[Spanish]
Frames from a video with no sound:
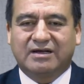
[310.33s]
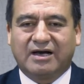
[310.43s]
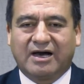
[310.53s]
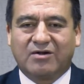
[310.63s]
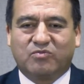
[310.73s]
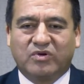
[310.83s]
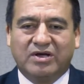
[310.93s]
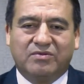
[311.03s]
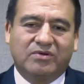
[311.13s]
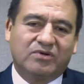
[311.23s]
al
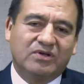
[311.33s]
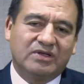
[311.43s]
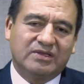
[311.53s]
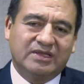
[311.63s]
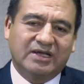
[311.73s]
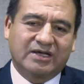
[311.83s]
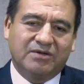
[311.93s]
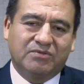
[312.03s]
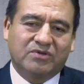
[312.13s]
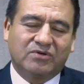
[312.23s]
pueblo de
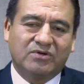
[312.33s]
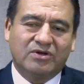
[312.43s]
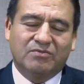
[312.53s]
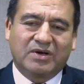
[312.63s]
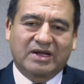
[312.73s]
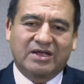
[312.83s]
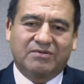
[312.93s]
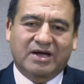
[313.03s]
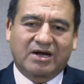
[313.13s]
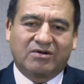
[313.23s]
Egipto para
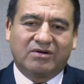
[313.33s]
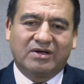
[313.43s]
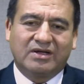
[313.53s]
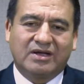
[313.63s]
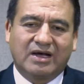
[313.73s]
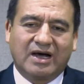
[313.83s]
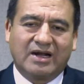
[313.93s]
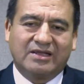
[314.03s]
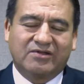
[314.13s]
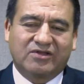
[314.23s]
llevarlo
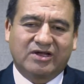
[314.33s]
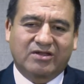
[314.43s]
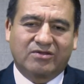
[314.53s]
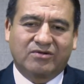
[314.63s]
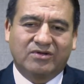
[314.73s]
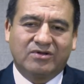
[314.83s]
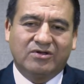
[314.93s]
al desierto.